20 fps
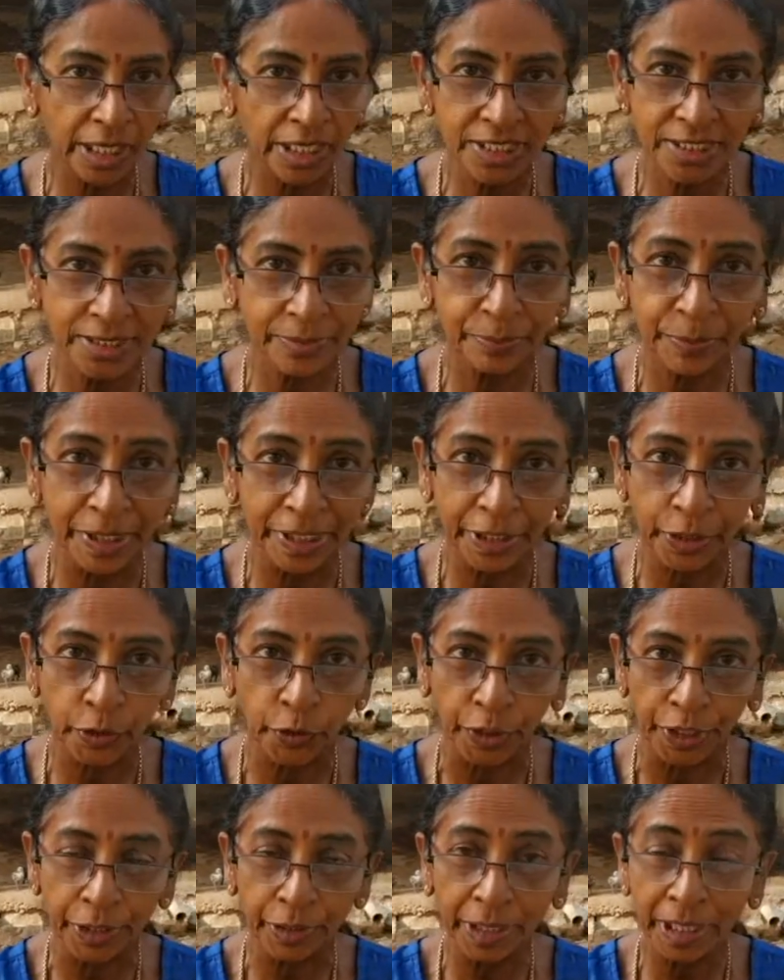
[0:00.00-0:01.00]
கன்சர்ன்
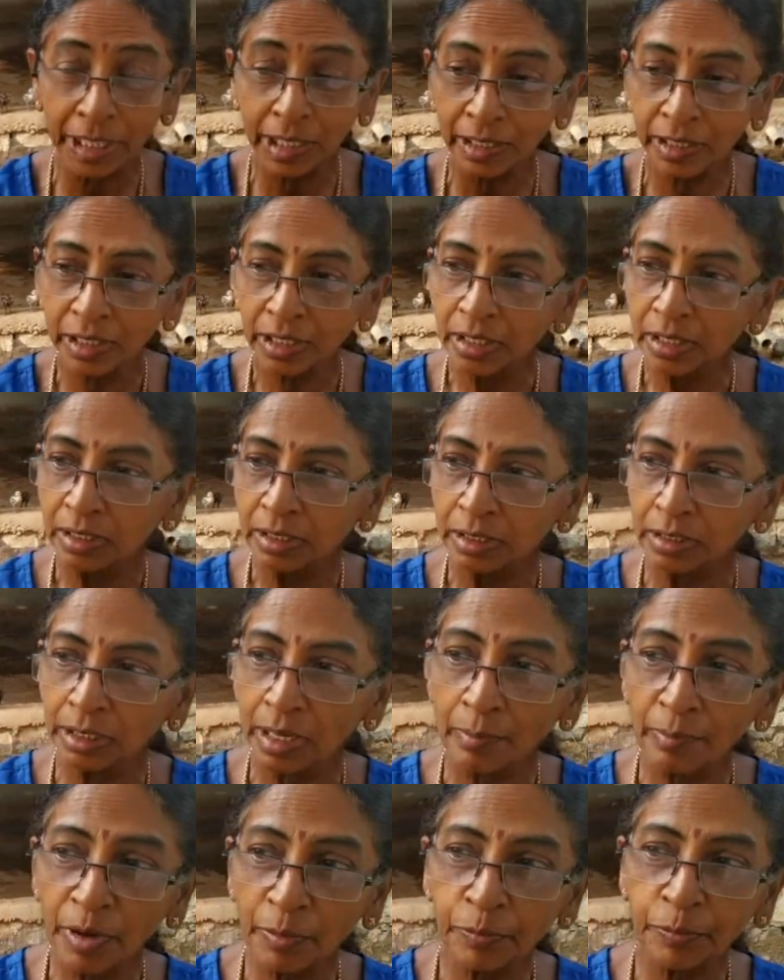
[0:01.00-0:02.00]
பண்ணிருக்கோம் என்னன்னா
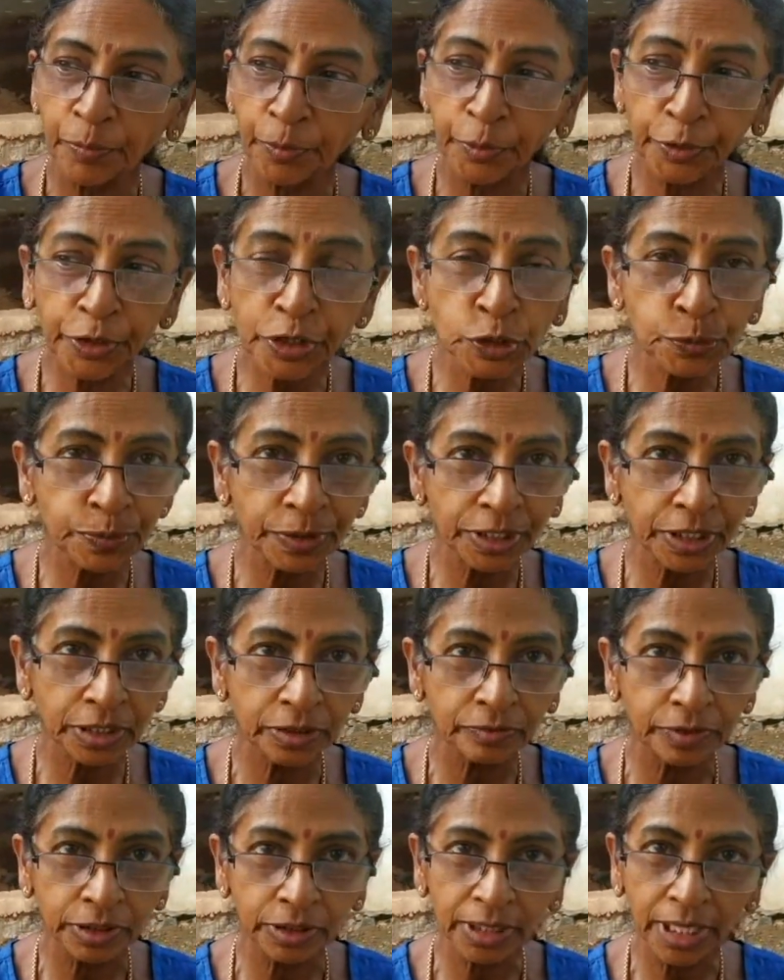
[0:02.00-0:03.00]
நம்ம ப்ரொடியூஸ்
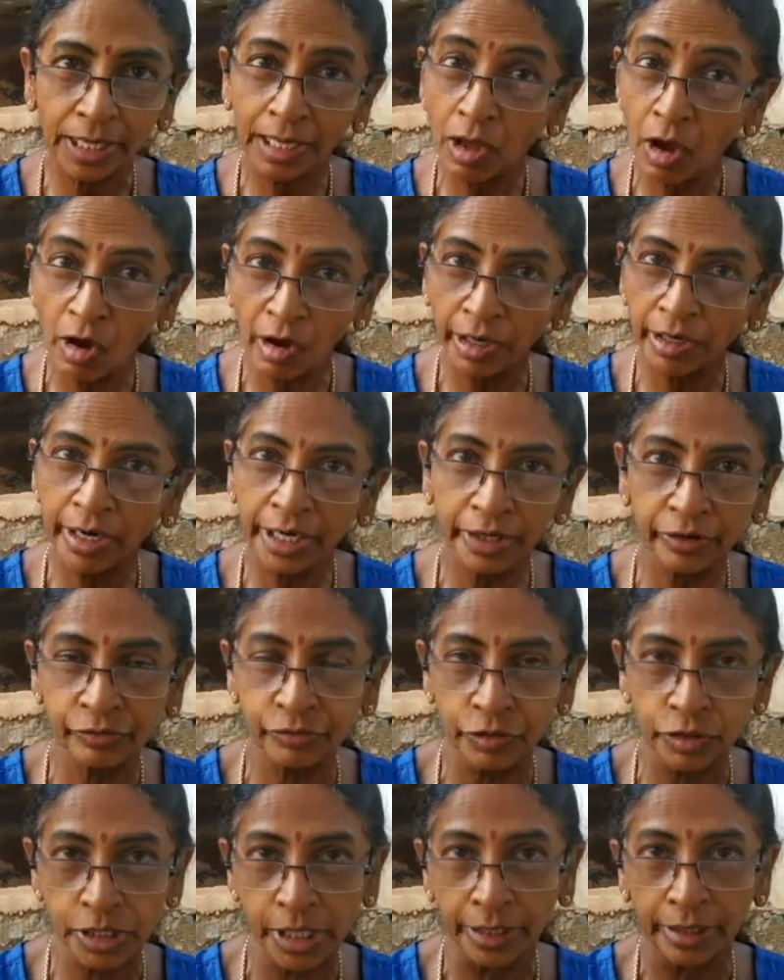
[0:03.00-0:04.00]
பண்றது வந்து எல்லாம் ஆர்கானிக்
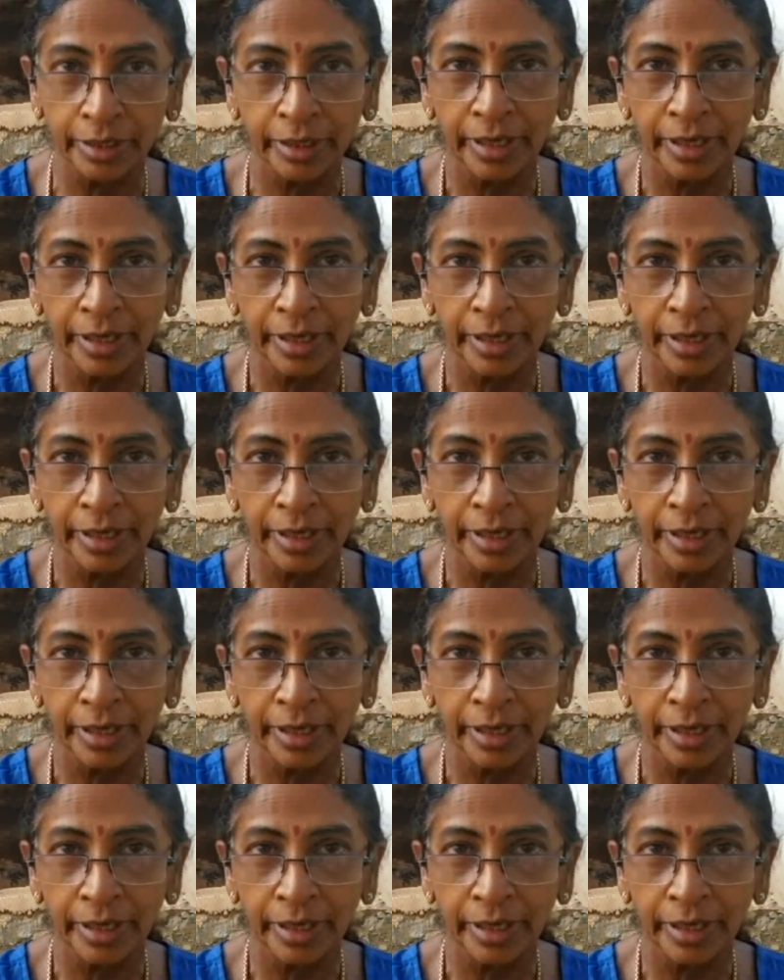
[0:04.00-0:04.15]
ஃபுட்